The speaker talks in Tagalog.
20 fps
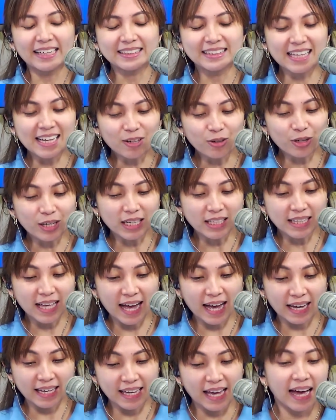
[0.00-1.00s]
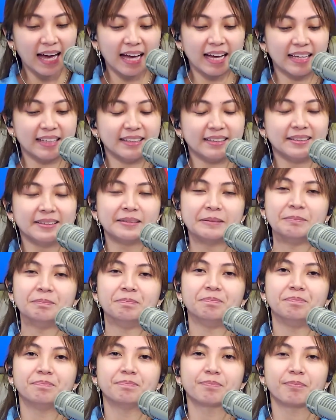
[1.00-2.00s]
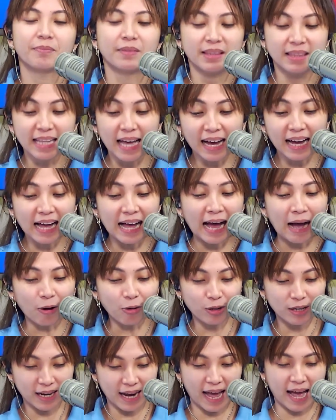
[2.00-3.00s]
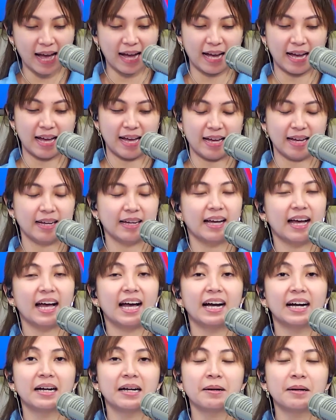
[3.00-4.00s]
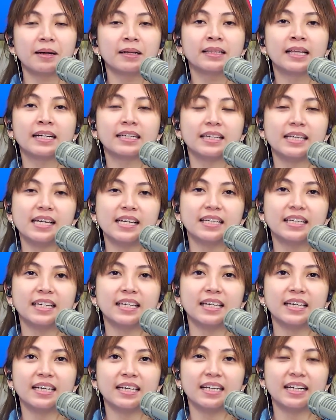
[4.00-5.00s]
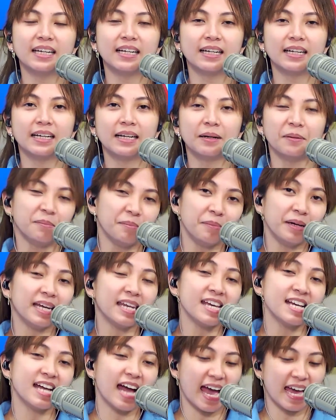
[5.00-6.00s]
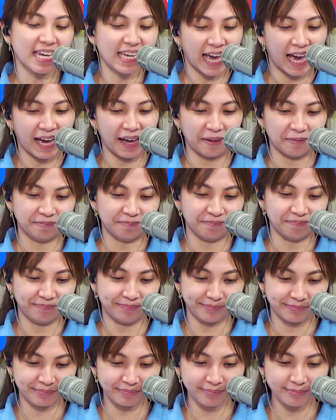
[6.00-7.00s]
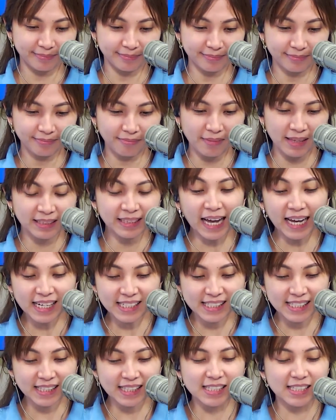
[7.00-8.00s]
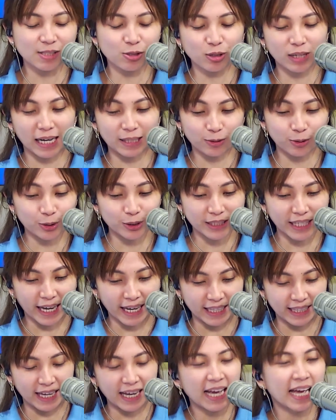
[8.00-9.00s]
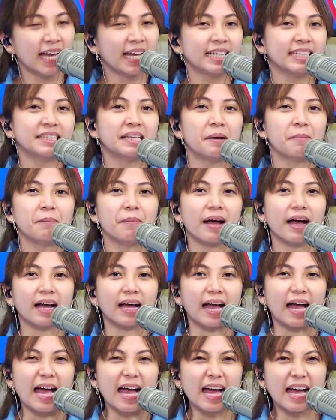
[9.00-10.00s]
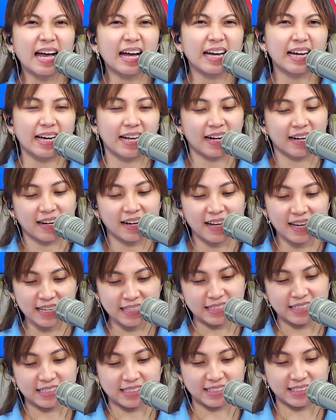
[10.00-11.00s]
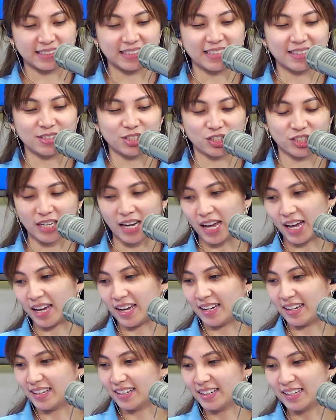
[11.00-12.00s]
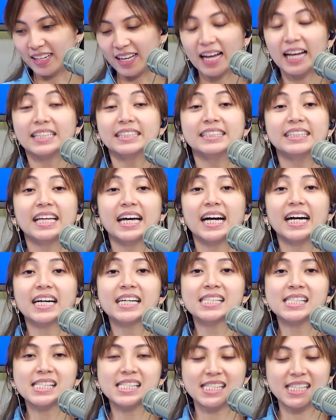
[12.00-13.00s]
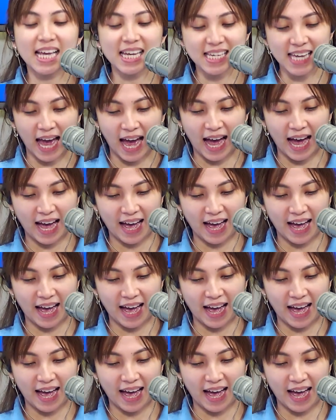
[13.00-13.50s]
At di ko hinahayaan na ako lang ang nagiging maligaya. Dahil sinisigurado ko din na makakaranas din siya ng saya.